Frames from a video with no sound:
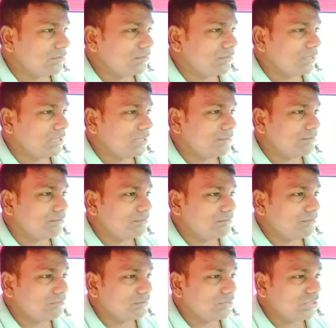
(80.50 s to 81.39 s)
मतलब
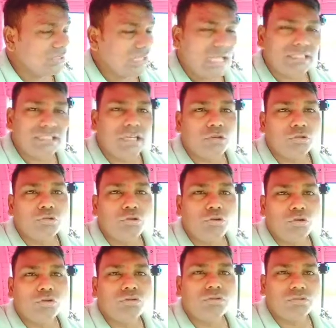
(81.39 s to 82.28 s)
ना जानो
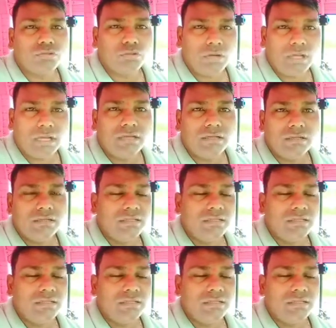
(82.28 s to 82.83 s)
तो लोग थोड़ा